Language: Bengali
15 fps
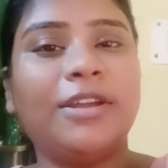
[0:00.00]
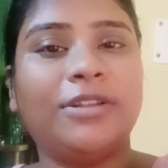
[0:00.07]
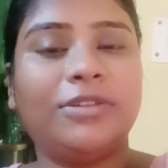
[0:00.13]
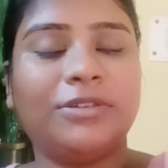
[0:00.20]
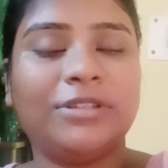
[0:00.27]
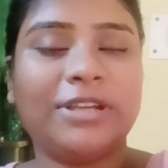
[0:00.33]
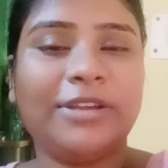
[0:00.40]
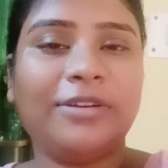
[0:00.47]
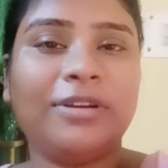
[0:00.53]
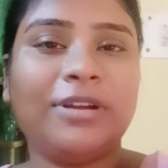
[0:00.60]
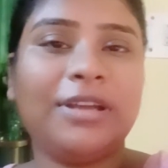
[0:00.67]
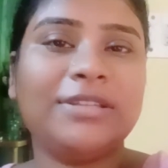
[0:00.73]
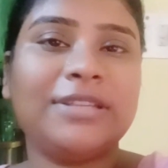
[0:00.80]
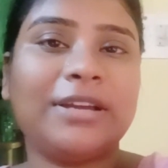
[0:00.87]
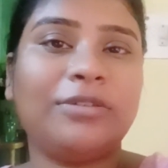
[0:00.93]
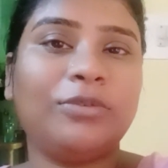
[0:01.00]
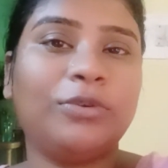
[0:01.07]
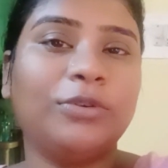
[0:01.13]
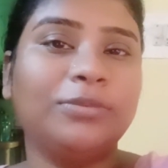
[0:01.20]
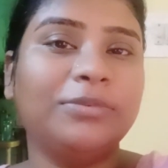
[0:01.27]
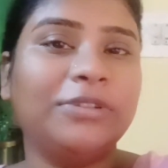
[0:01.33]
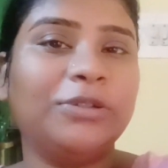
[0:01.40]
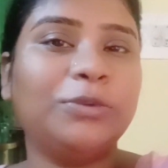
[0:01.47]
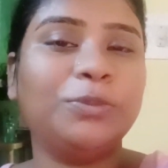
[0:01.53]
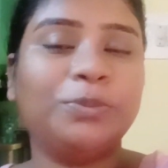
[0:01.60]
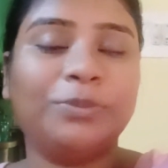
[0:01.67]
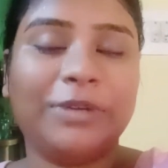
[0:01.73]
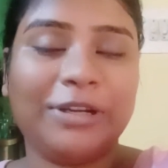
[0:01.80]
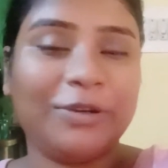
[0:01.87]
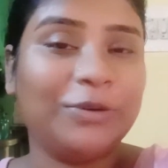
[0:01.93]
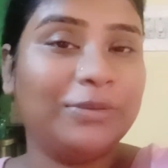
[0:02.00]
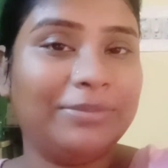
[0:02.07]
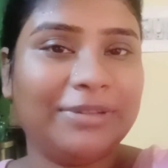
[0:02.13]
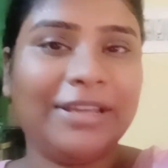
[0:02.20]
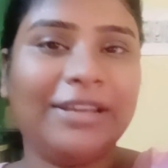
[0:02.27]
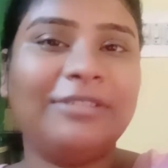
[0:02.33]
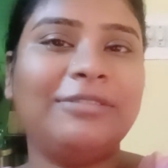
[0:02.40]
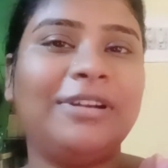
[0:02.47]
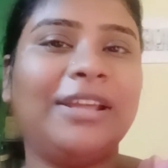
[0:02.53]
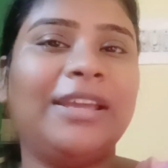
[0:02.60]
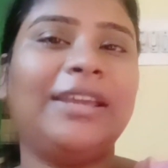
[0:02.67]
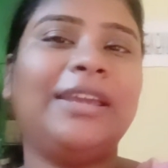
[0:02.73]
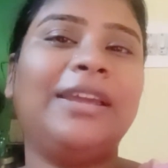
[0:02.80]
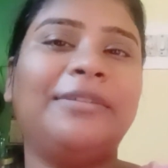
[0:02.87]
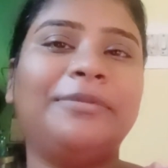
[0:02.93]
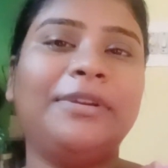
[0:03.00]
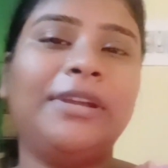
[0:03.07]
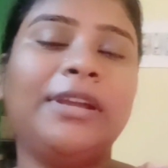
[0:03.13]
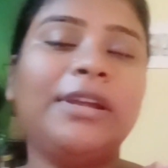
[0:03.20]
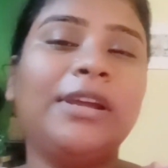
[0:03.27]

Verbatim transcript: তো যাই হোক গাইজ এখন ঘুম তো মানে ঘুম থেকে উঠে গিয়ে আমি